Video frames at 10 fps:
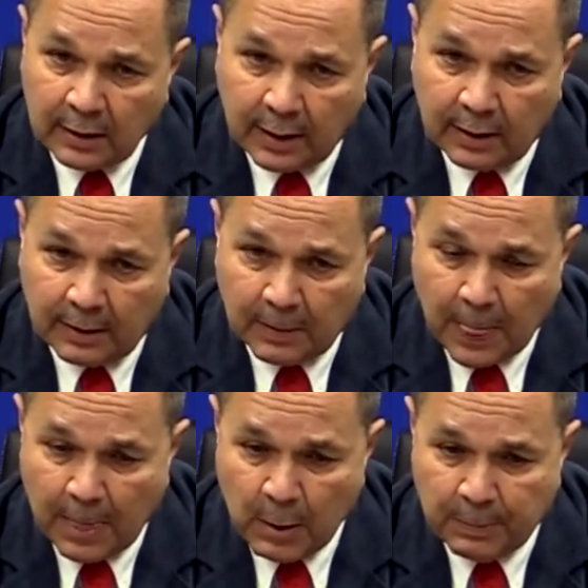eh,
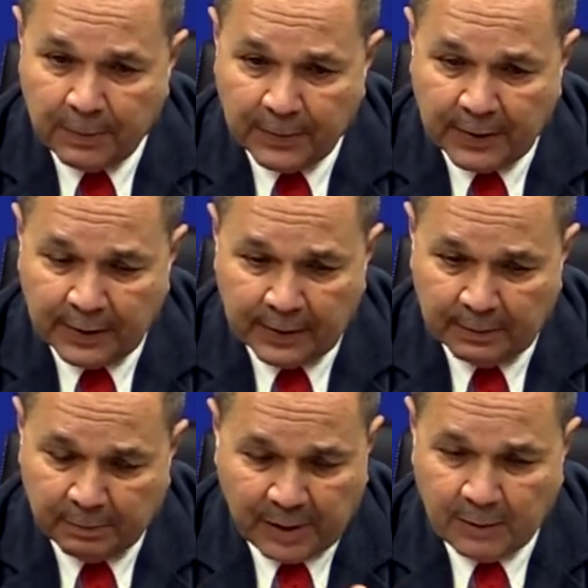eh,
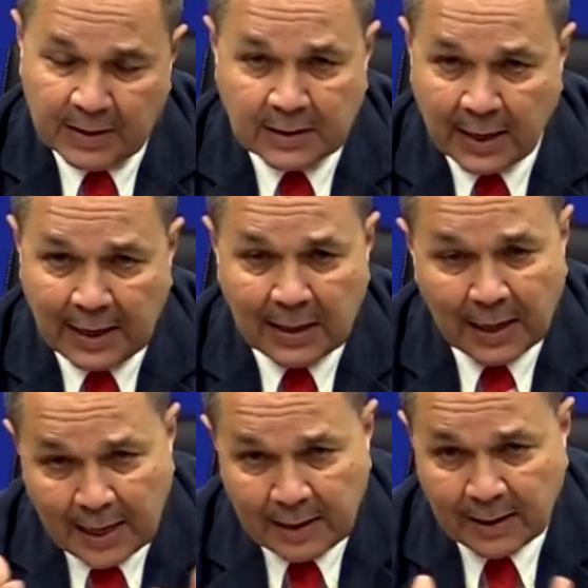mm, previstas en la
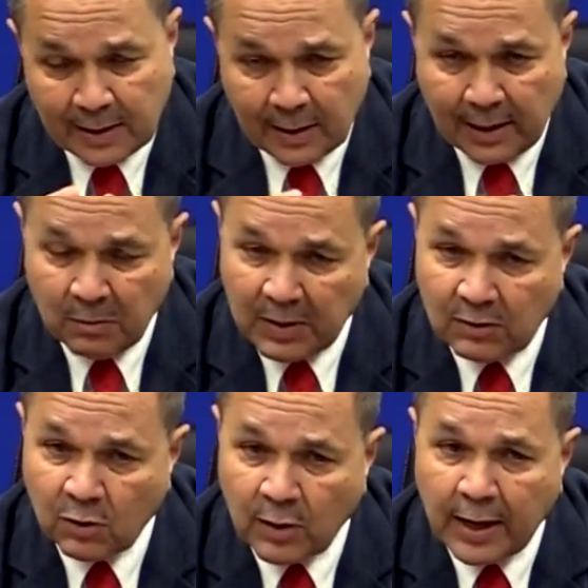ley que ya les
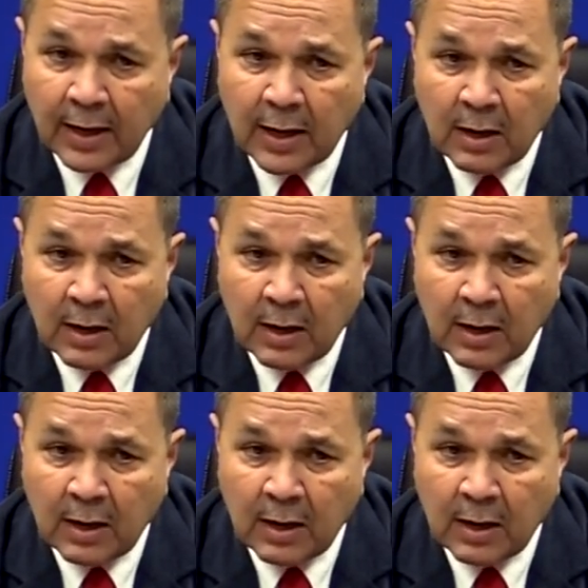mencioné,